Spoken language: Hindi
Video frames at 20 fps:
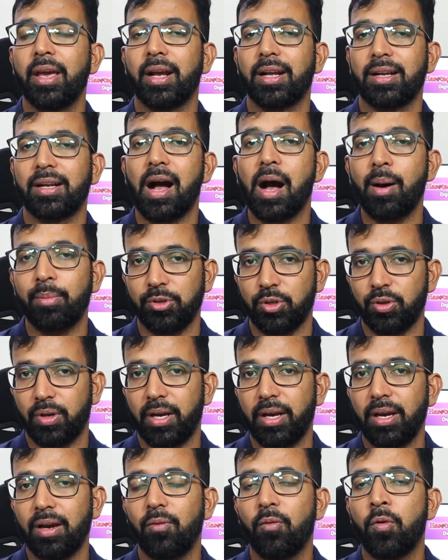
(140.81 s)
एक काम जो
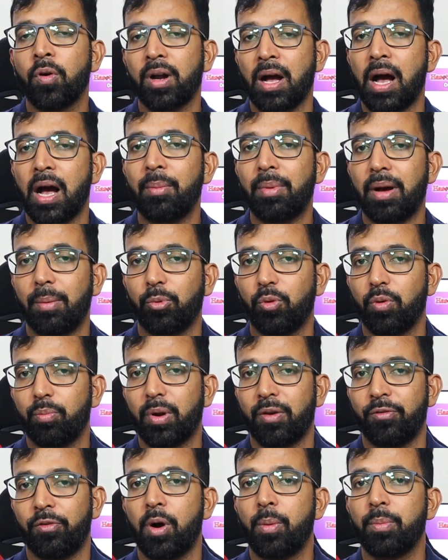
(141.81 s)
है वो काम आपको
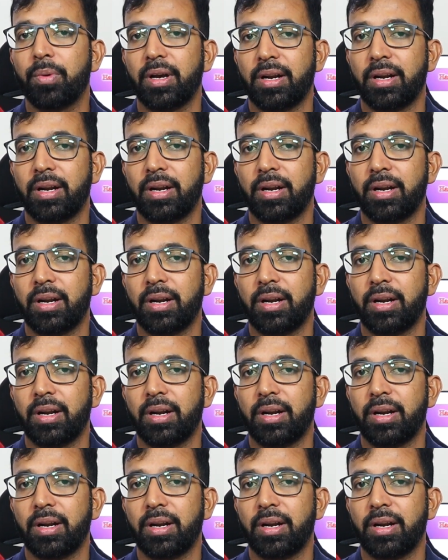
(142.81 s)
परफॉर्म